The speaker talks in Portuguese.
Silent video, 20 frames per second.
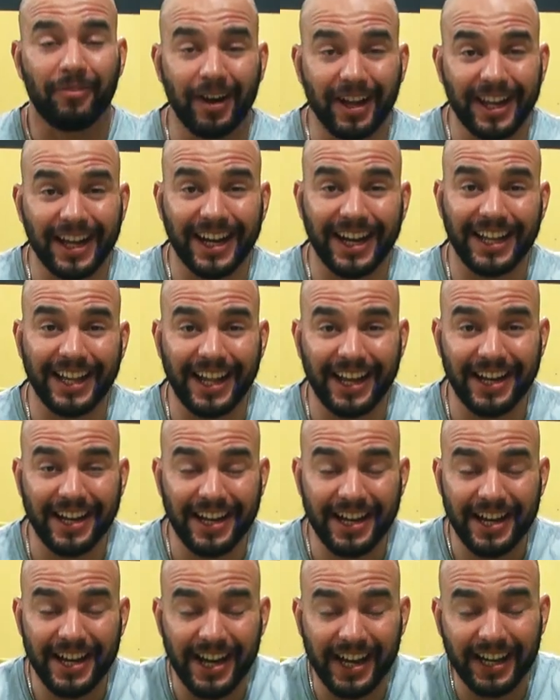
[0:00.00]
Fala
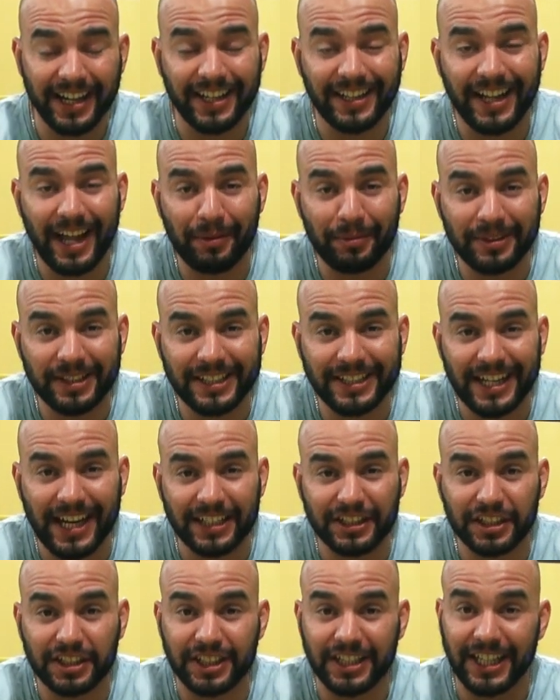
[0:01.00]
galerinha, Guilherme
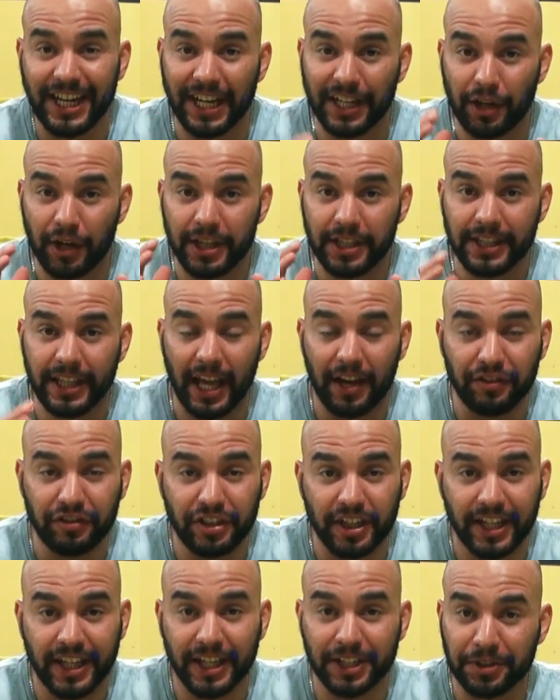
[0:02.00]
Trindade aqui, canal RTF
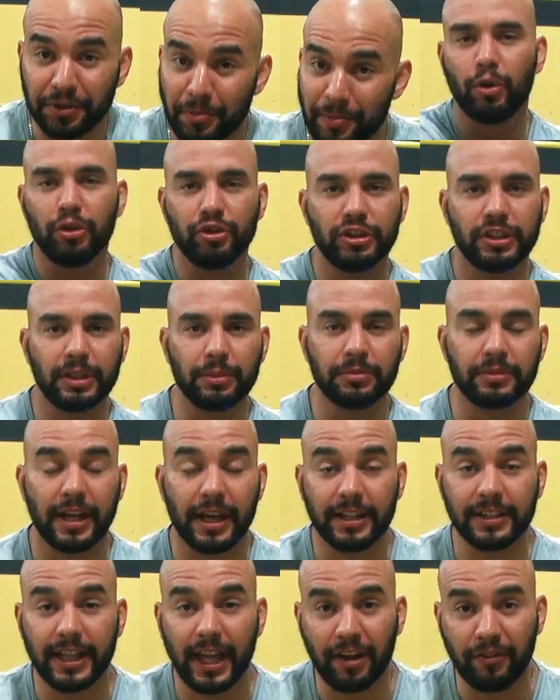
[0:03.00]
chegando. Hoje temos o
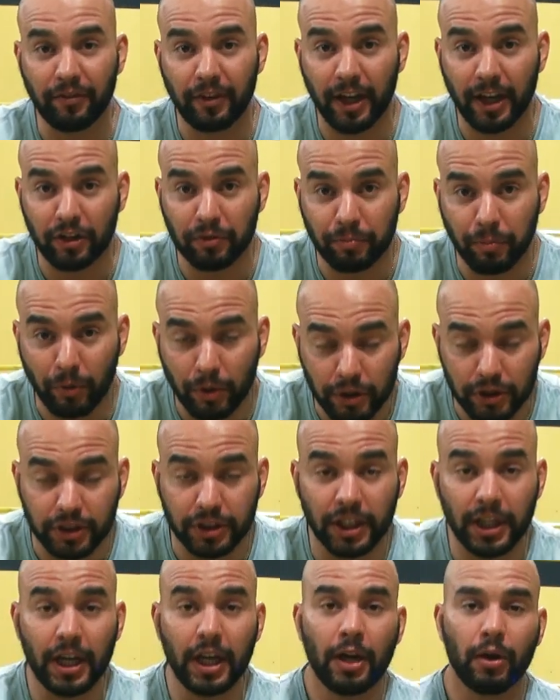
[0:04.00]
RTF
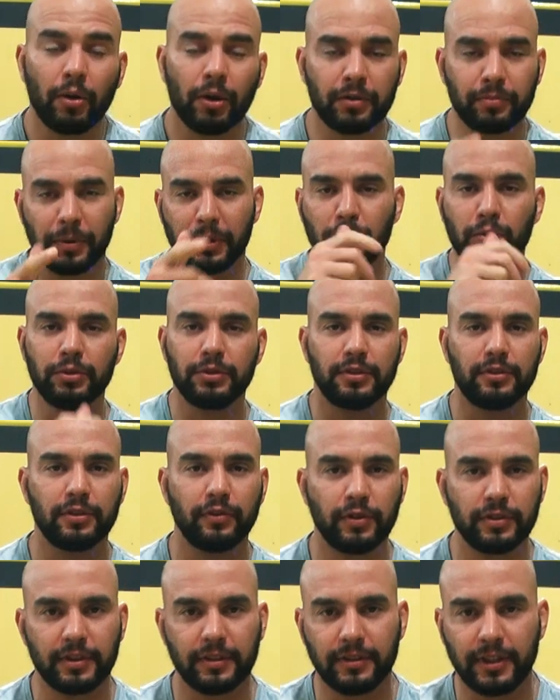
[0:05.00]
Responde com as perguntas que
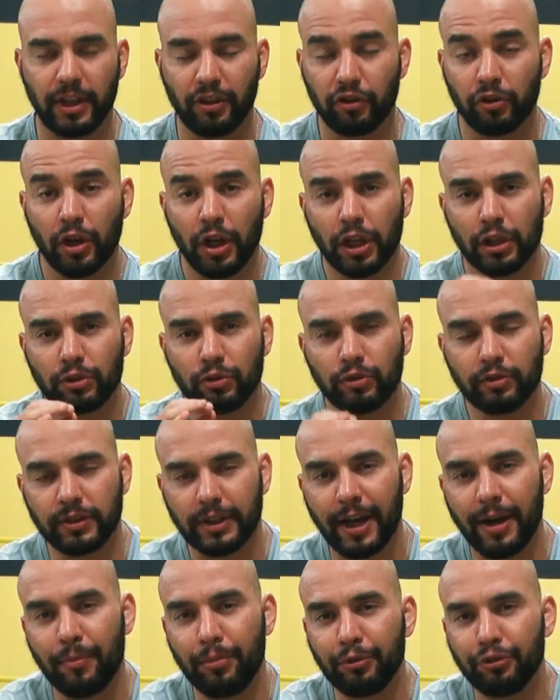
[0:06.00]
vocês deixam nos
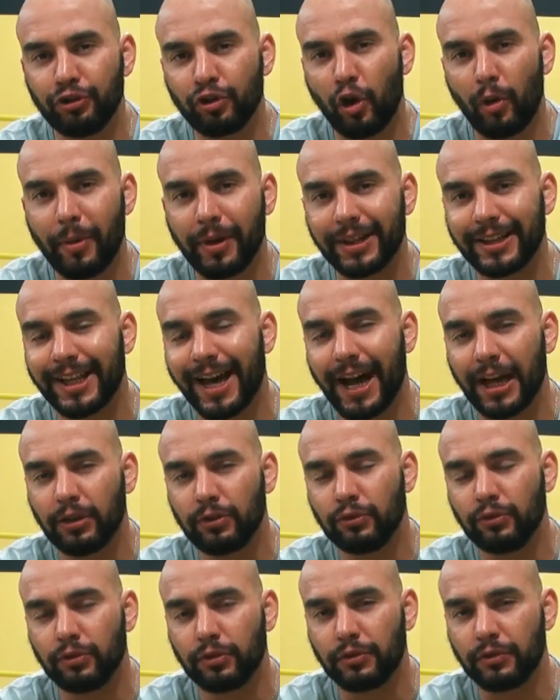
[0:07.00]
campos de
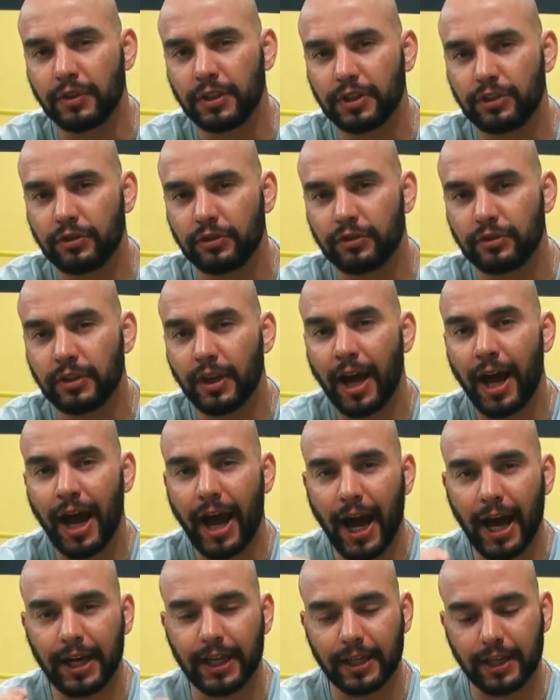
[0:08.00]
comentários dos vídeos
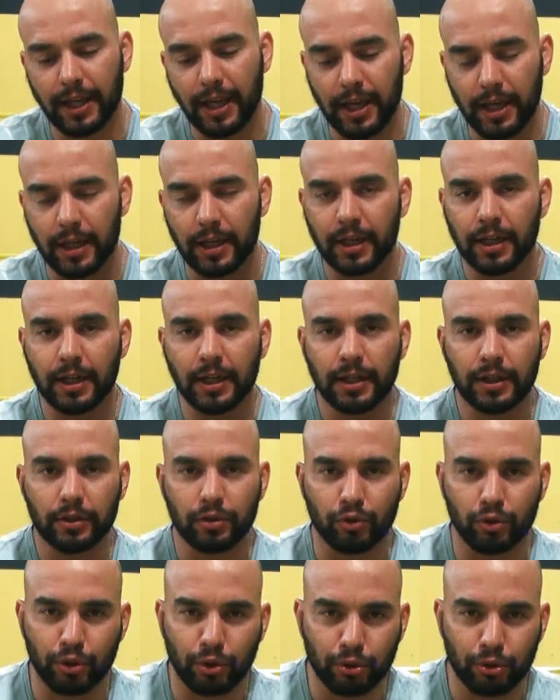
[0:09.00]
aqui no